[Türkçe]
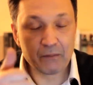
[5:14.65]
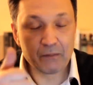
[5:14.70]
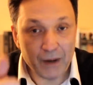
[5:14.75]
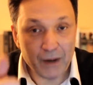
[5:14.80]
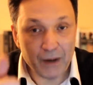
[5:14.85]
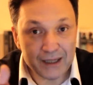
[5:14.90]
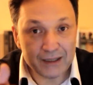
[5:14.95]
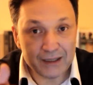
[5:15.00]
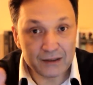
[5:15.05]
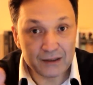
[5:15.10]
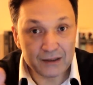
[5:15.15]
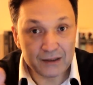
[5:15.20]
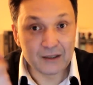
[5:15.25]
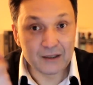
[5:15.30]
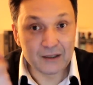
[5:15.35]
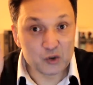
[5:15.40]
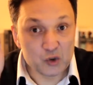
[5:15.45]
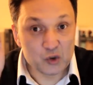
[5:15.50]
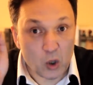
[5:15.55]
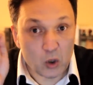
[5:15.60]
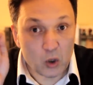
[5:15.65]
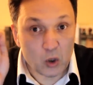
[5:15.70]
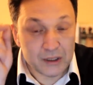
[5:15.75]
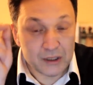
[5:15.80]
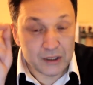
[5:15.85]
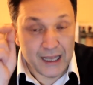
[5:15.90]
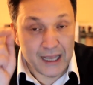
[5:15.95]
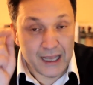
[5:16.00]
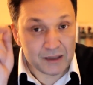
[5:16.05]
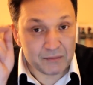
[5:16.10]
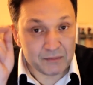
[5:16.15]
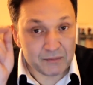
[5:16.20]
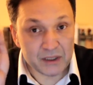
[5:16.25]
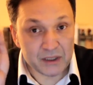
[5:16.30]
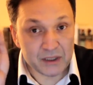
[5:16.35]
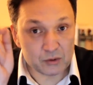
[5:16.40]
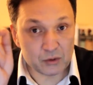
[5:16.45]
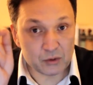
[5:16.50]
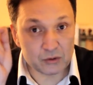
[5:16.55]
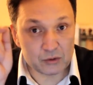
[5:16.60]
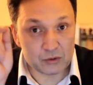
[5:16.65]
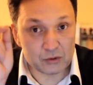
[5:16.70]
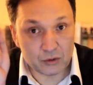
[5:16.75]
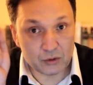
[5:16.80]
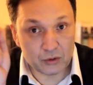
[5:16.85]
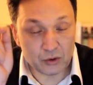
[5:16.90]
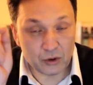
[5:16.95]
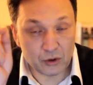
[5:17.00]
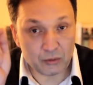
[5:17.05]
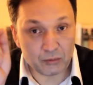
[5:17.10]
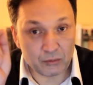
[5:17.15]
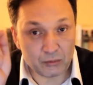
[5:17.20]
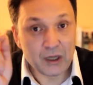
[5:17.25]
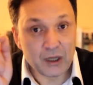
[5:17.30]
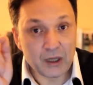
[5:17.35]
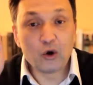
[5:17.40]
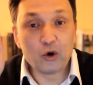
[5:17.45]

Bakın çok net bir soru soruyorum.